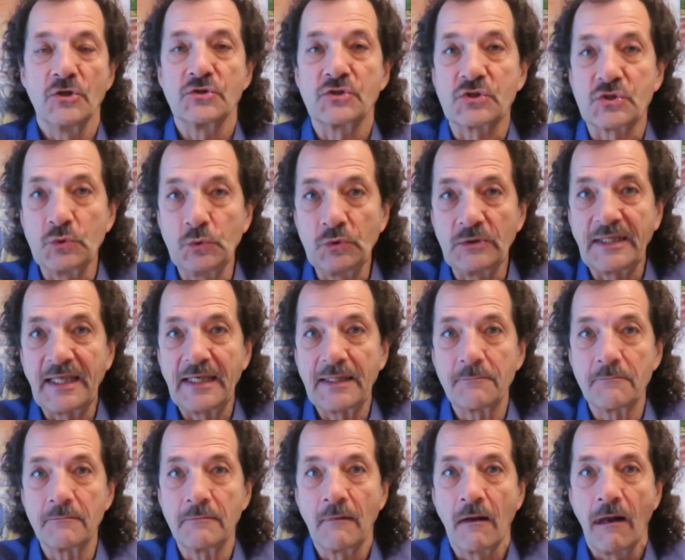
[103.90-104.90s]

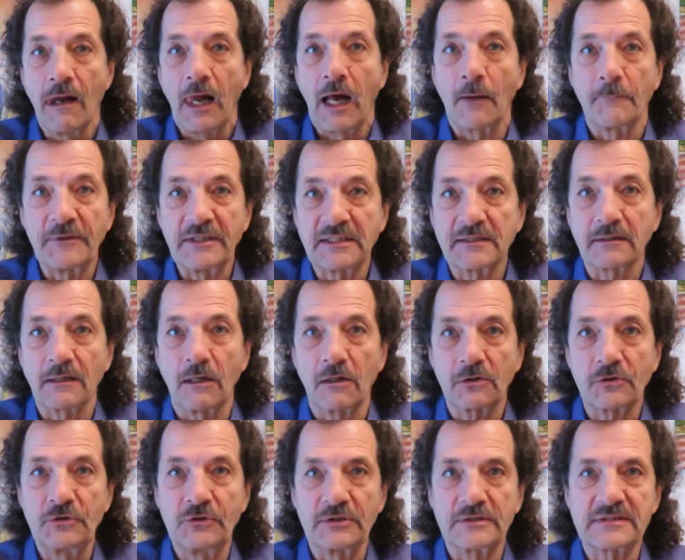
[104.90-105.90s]
Zudem habe ich gerade
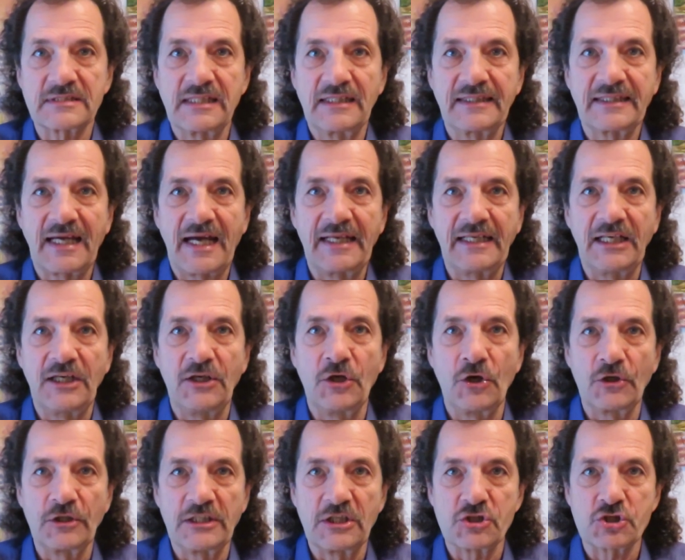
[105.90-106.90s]
kürzlich eine
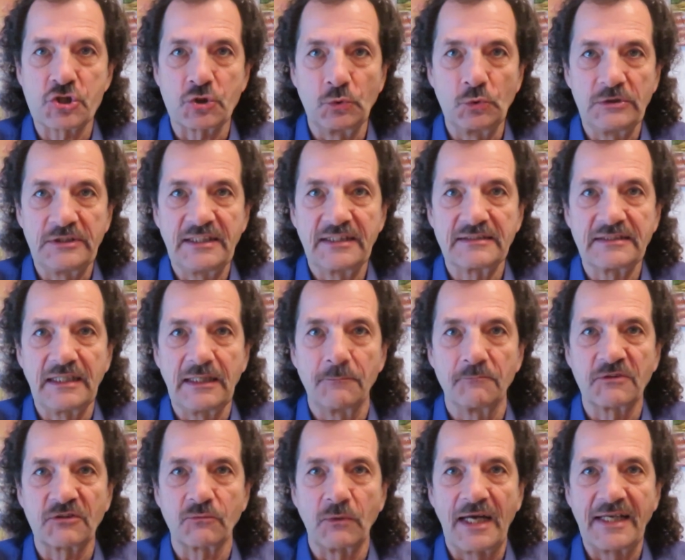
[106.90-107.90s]
neue Studie, die
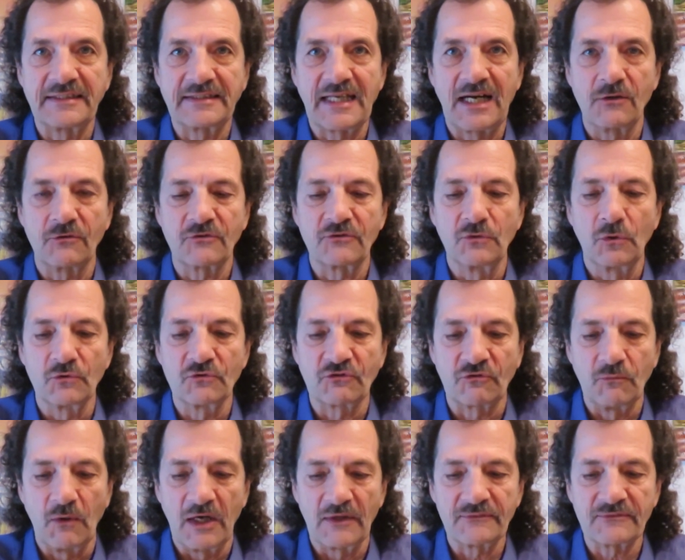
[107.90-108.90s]
im
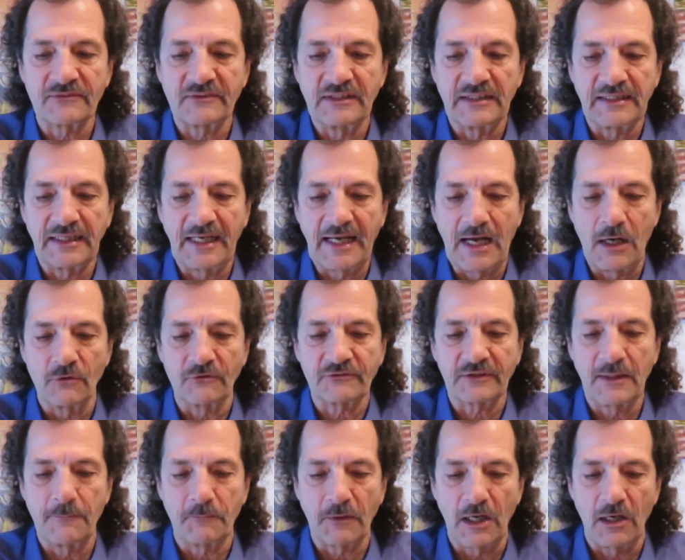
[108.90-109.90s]
2020
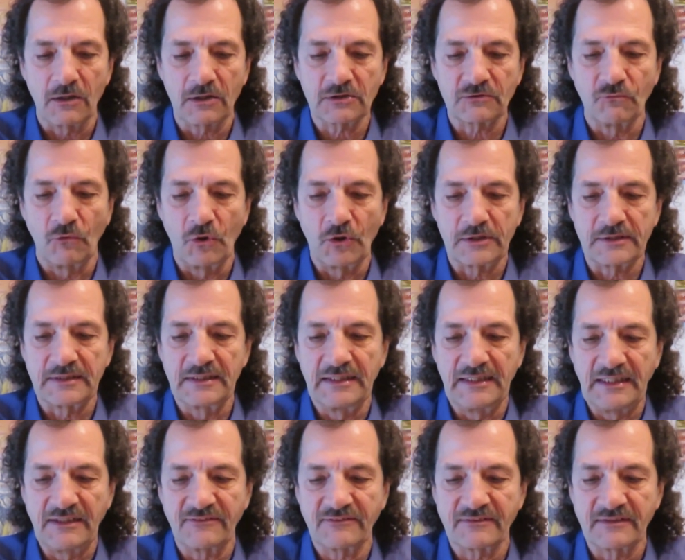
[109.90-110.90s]
herausgebracht worden
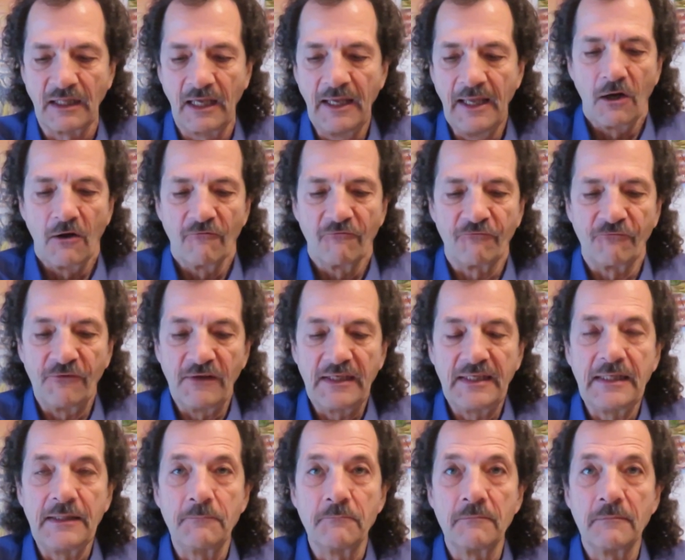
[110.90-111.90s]
ist.
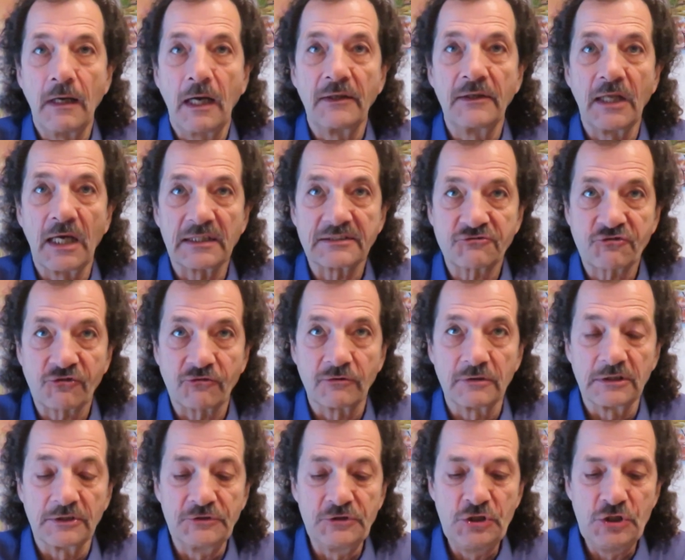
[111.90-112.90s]
Im
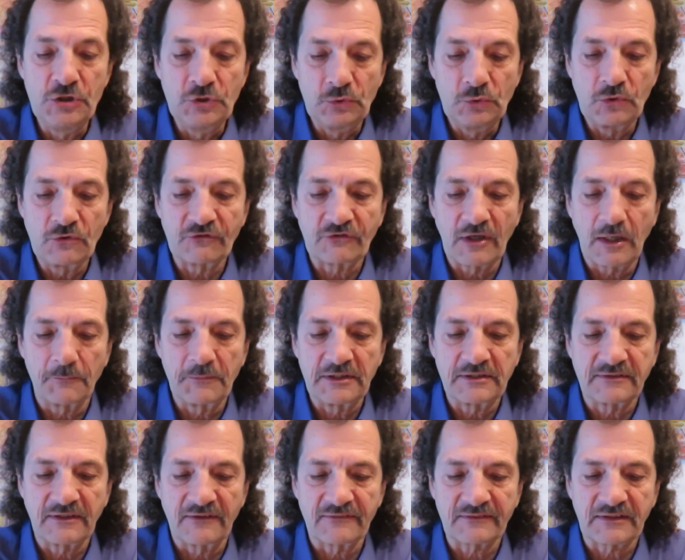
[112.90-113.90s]
Natural News habe
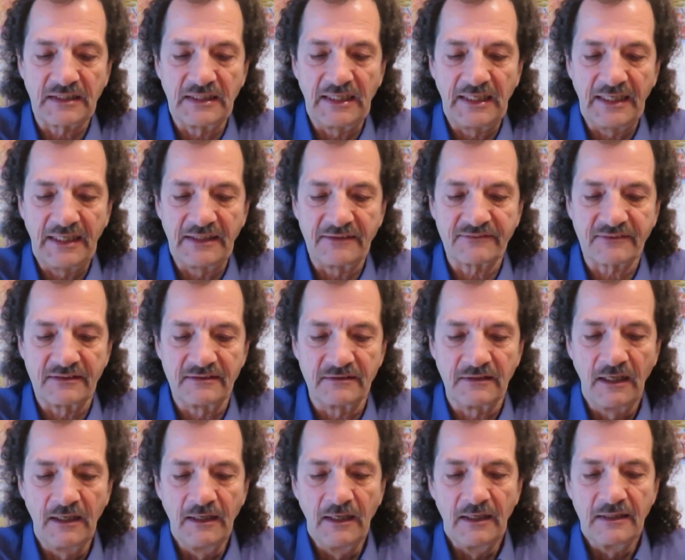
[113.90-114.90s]
ich das
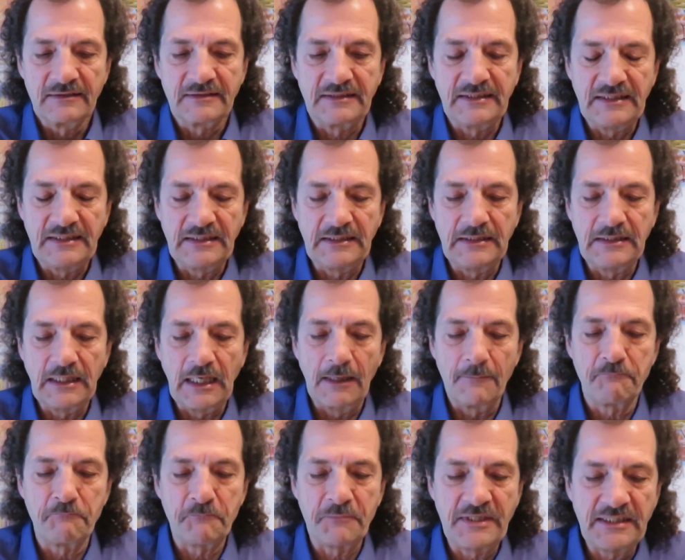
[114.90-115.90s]
gelesen, die
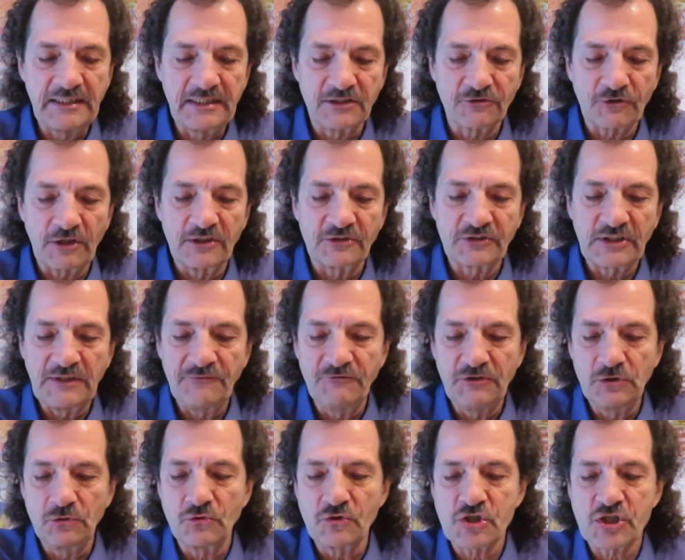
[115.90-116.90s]

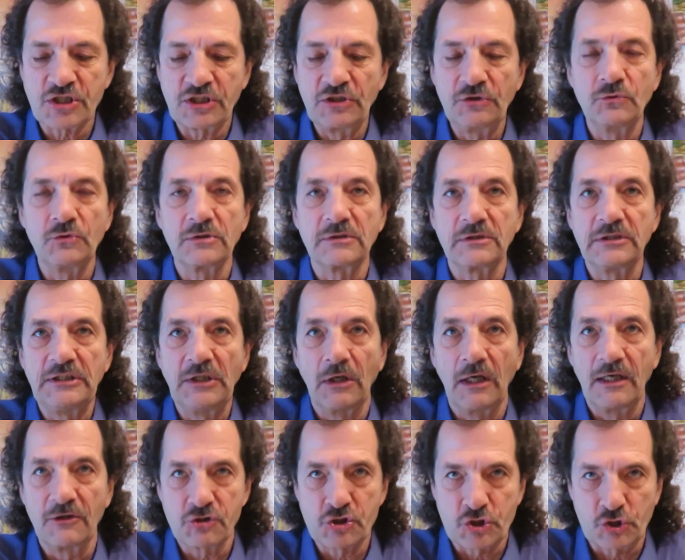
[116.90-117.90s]
Peer-Review-Studie
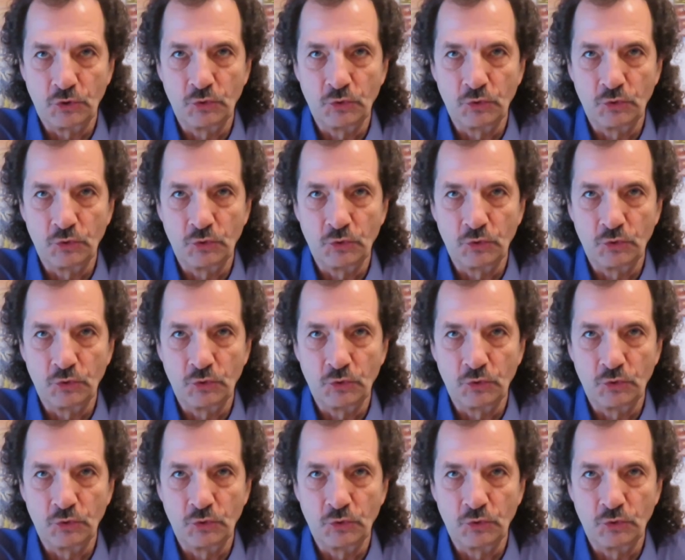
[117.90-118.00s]
äh,